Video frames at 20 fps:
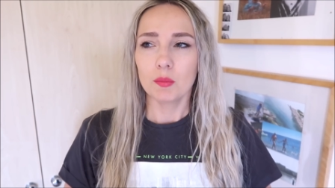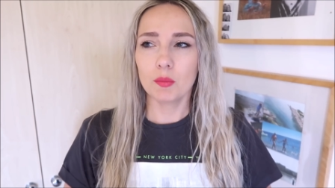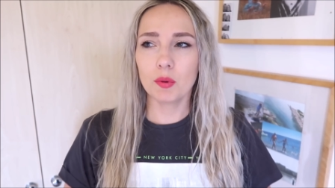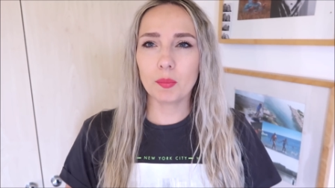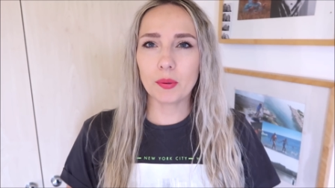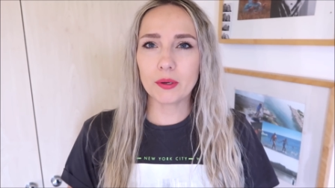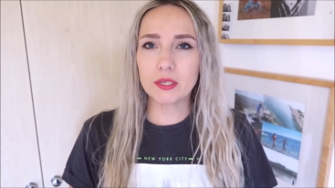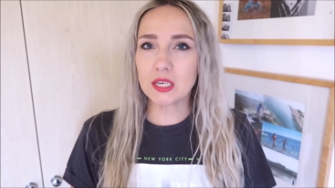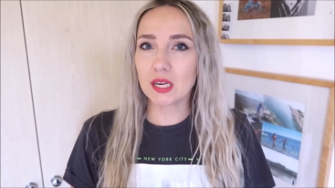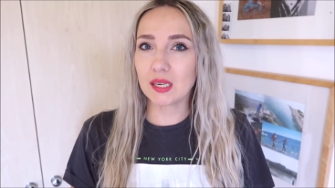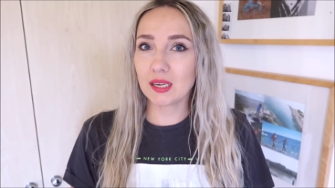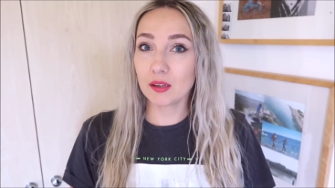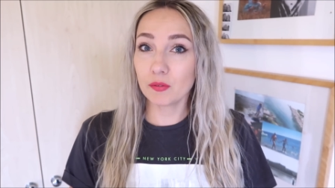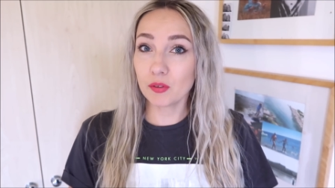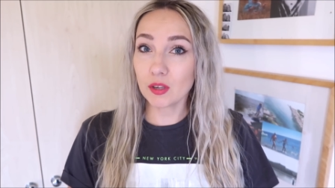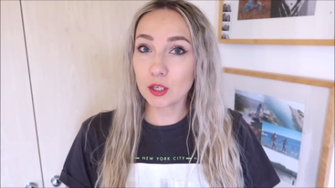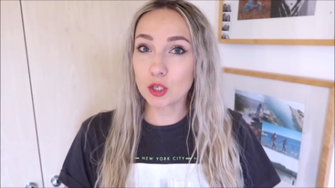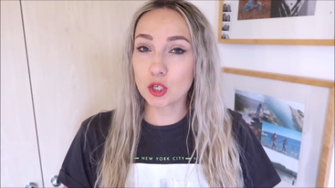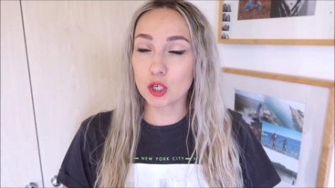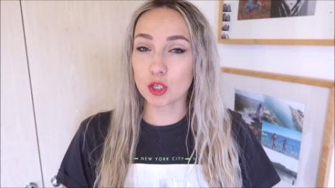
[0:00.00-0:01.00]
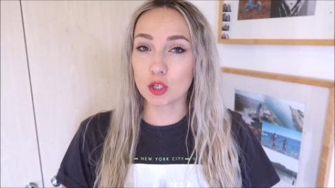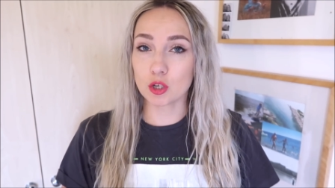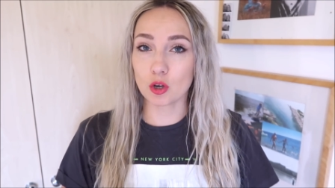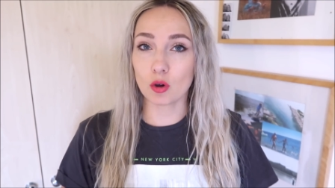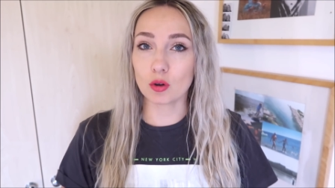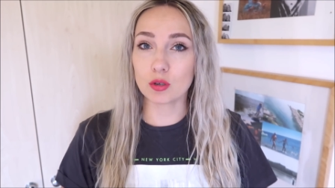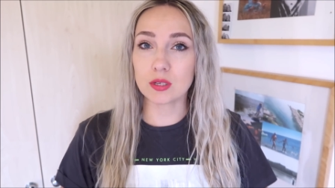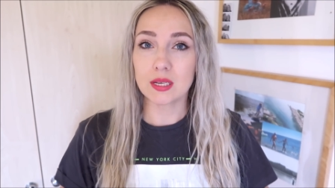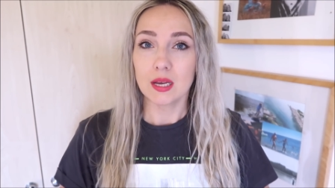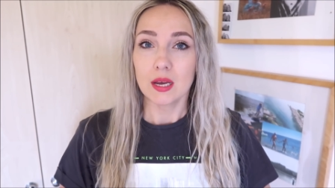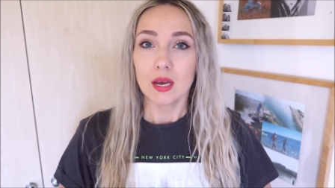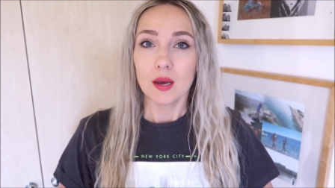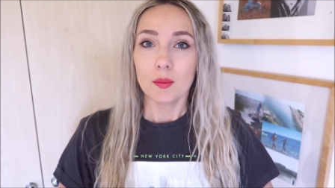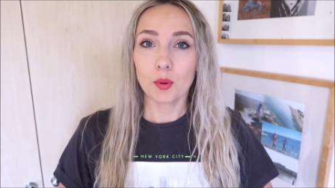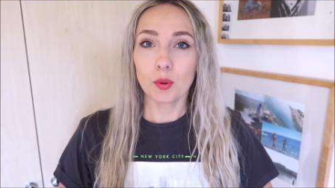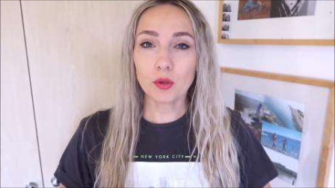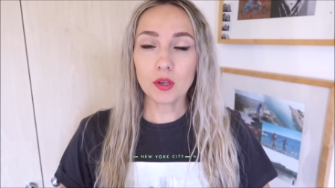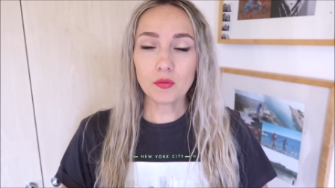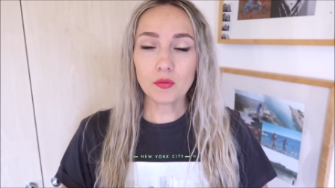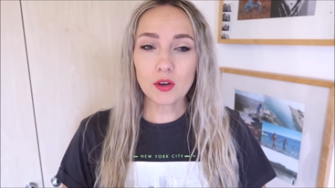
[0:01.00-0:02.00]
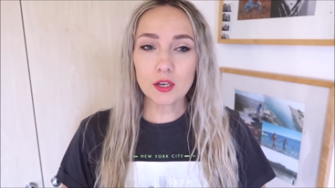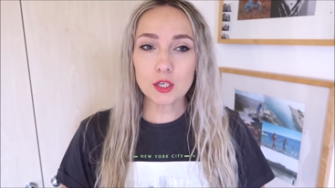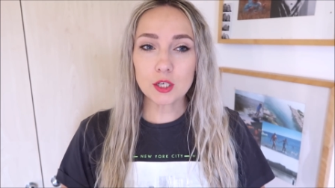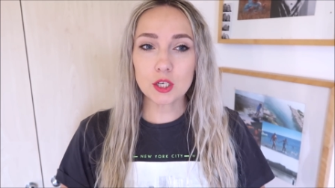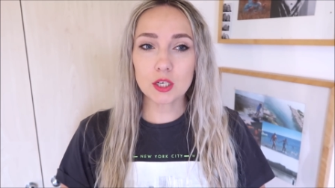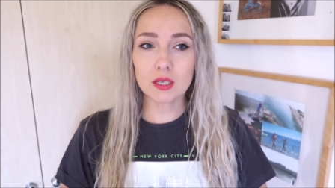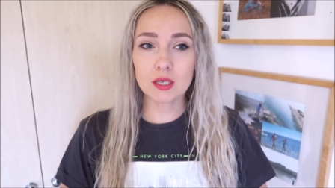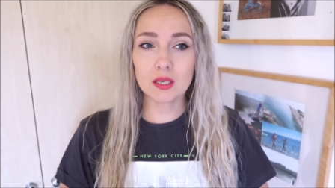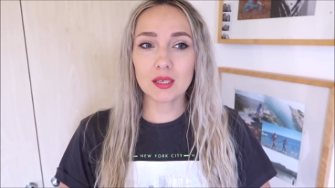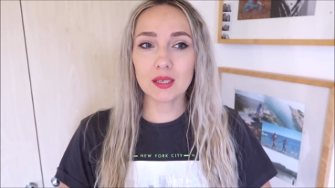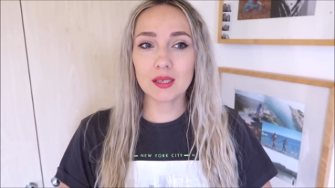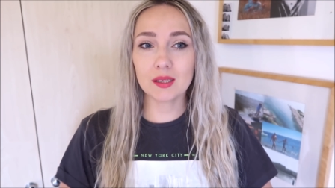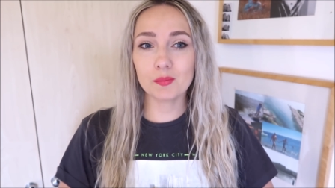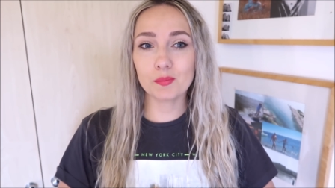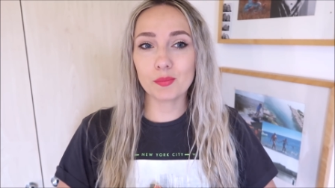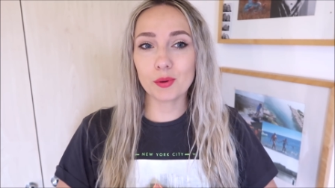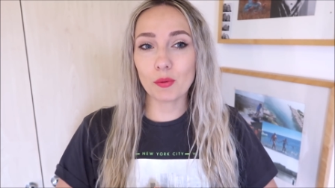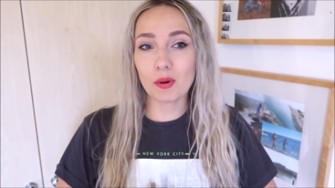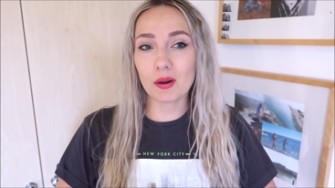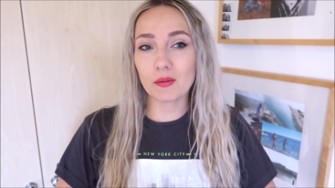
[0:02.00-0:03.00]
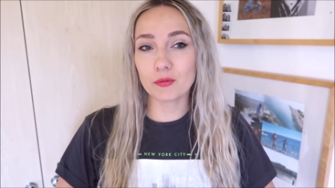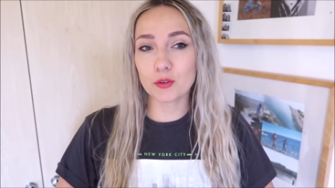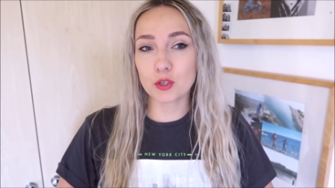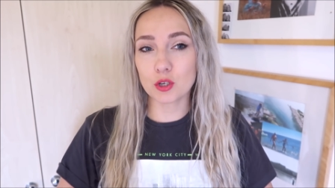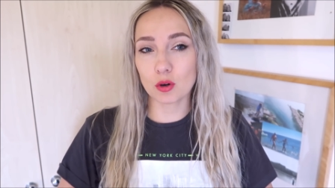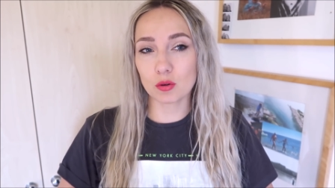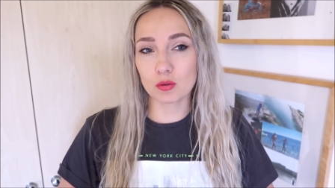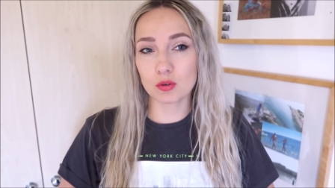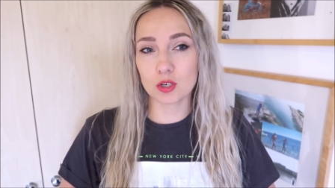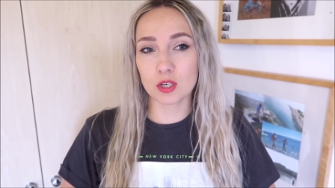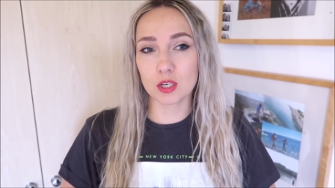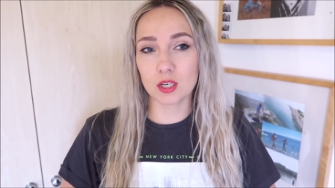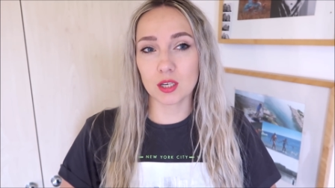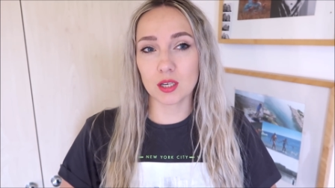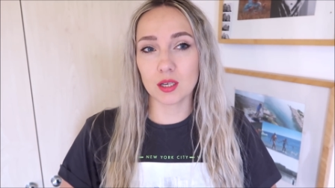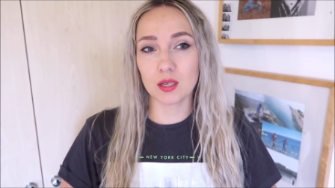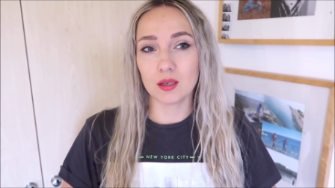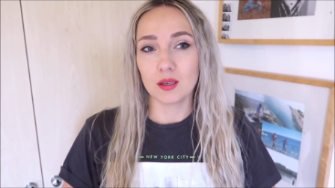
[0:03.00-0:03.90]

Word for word: bym powiedziała, największy cios, ponieważ e, byłam w ciąży